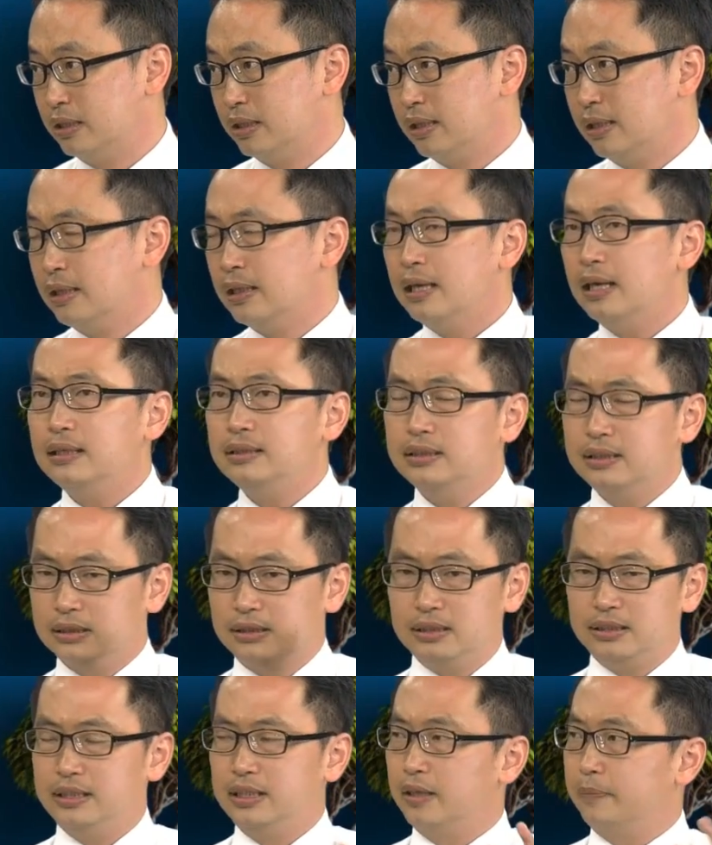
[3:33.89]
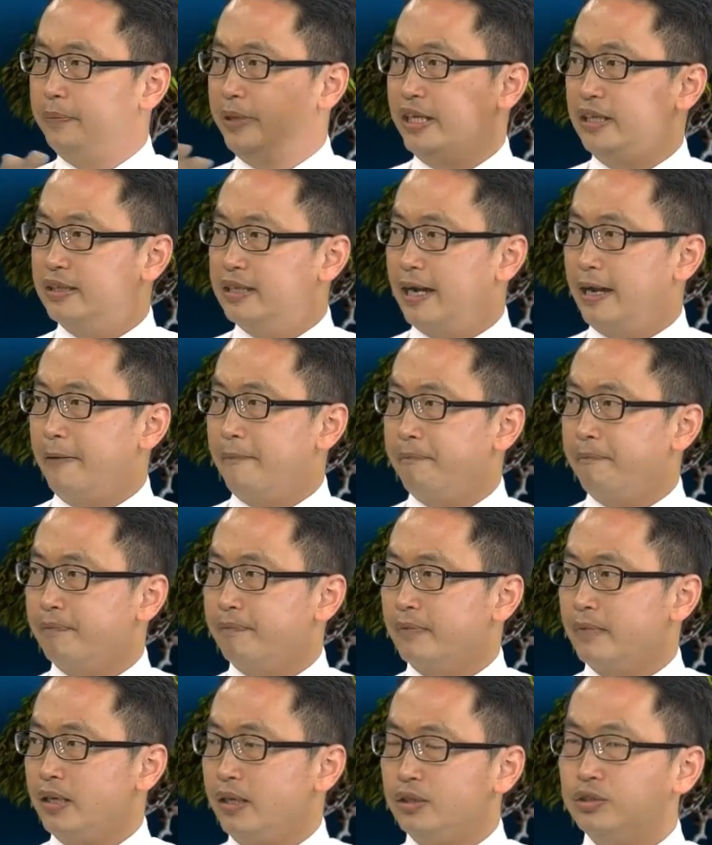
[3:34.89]
是，他只是一个平台，
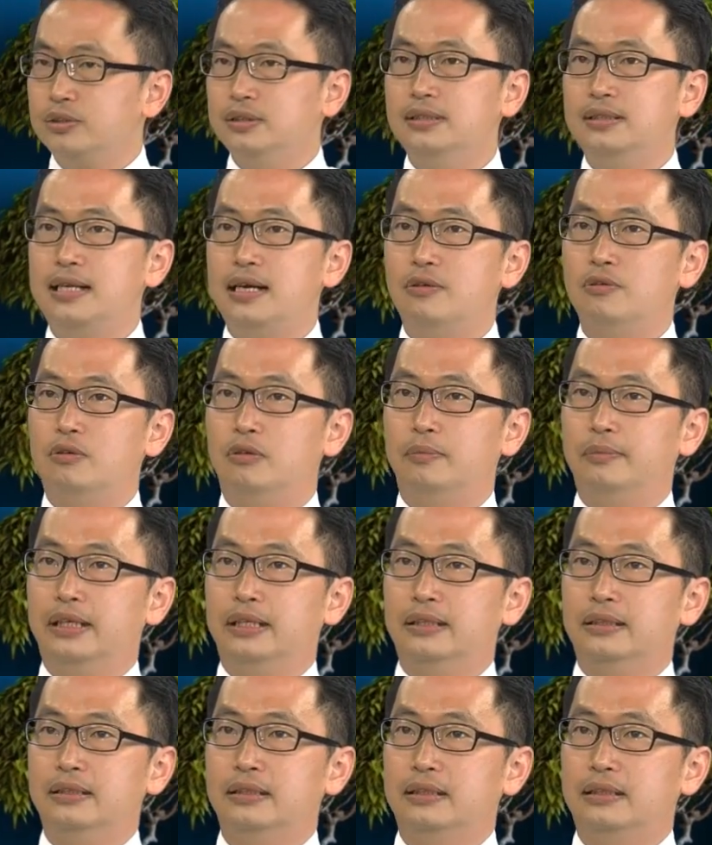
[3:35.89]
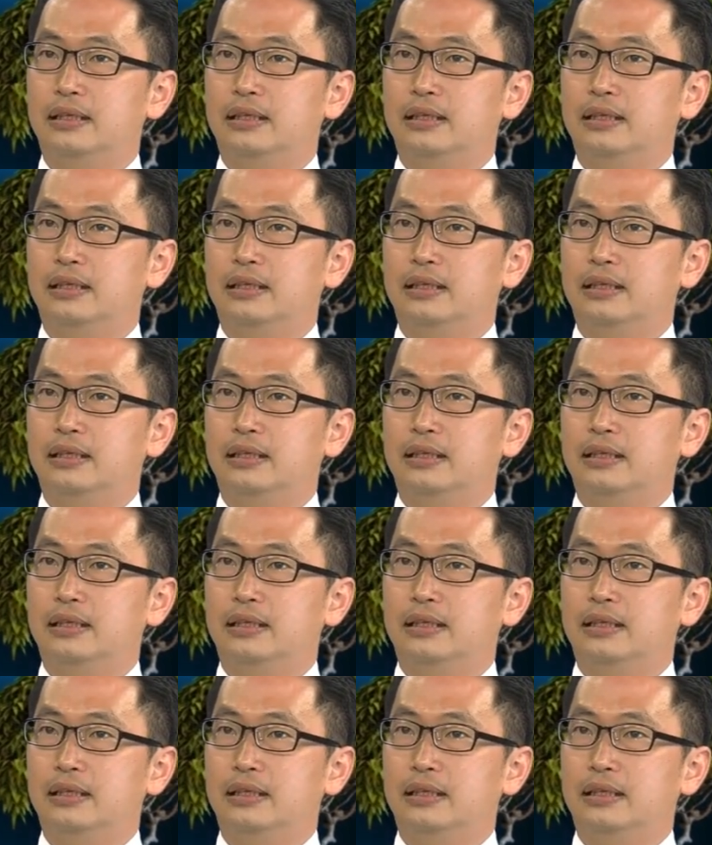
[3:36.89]
就是让我们。